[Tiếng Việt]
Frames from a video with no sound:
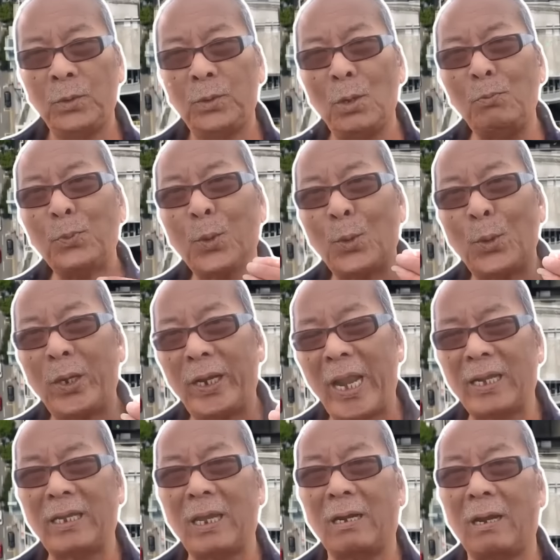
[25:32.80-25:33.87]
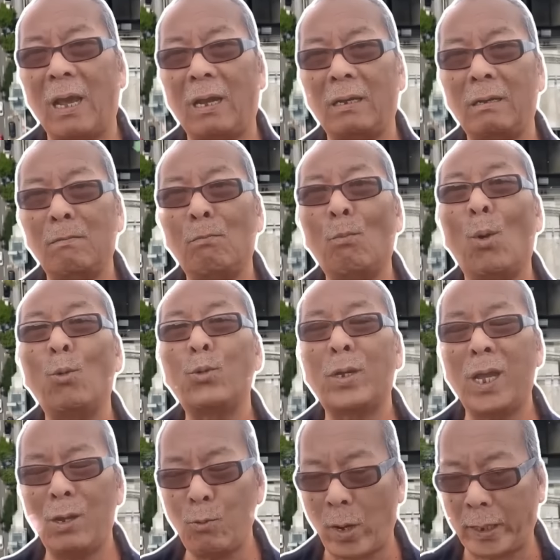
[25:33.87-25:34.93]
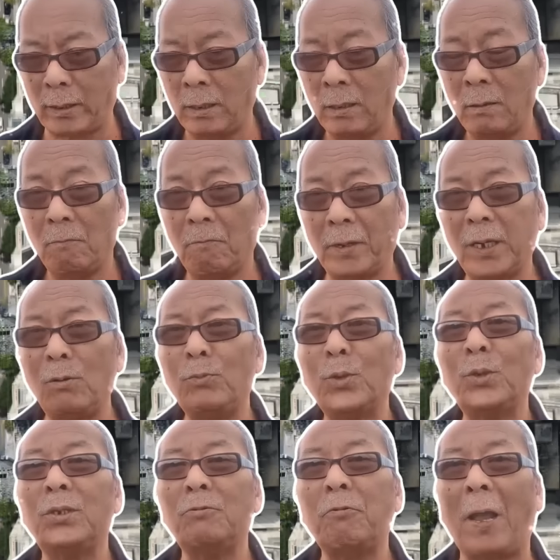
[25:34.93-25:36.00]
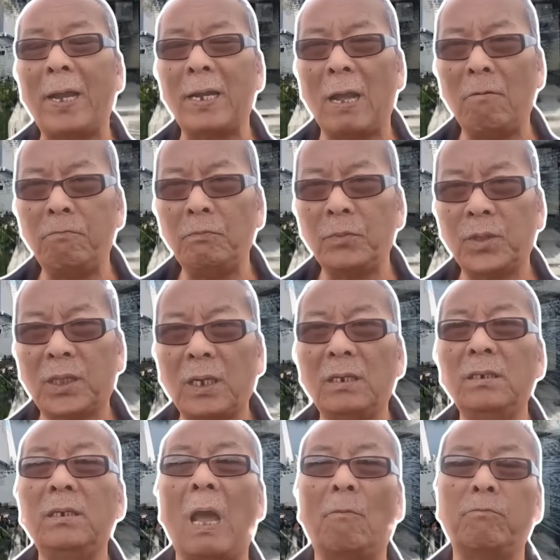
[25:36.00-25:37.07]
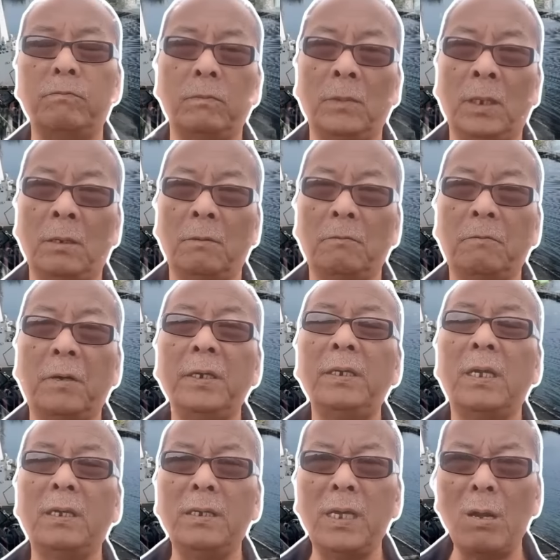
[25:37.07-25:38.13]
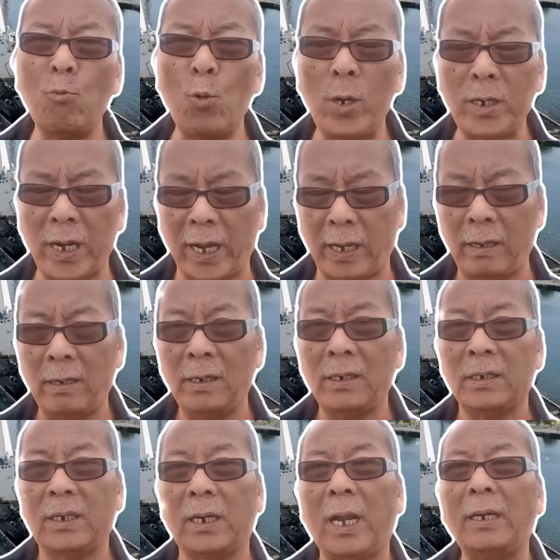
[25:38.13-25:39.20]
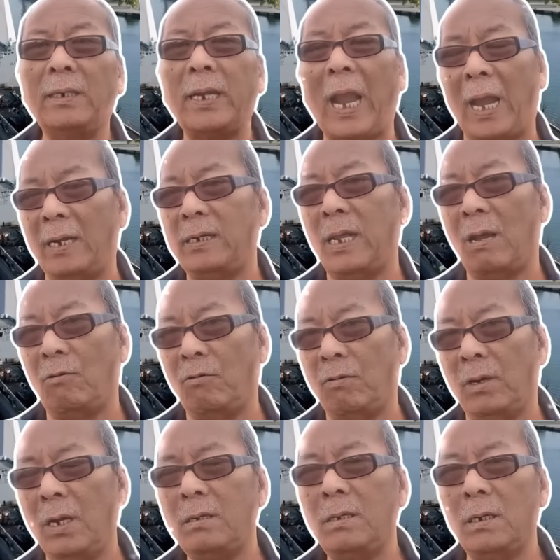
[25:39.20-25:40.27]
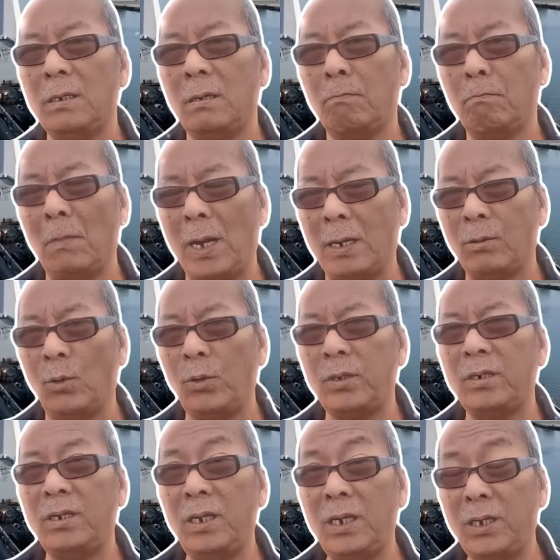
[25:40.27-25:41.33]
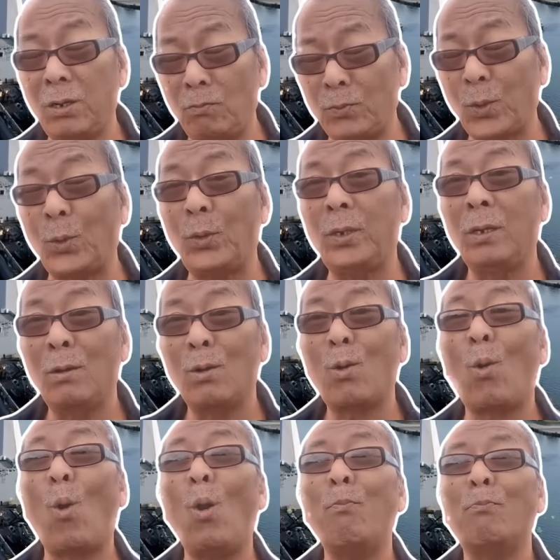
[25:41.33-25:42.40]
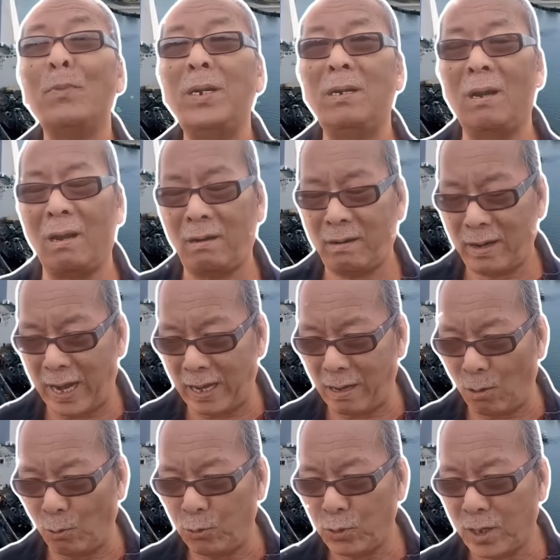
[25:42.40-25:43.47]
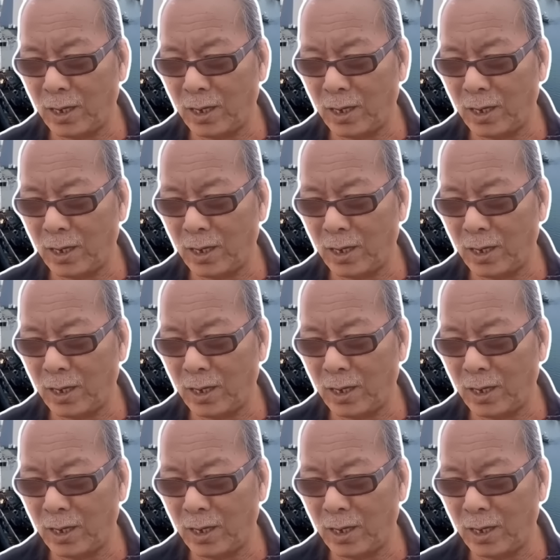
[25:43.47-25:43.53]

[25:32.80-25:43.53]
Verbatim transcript: Chúng tôi đang chờ đợi một kế hoạch và chúng tôi sẽ phản công tự động với những dân quân này sẽ đánh thẳng vào đất nước Belarus khi chúng tôi có binh lực đầy đủ.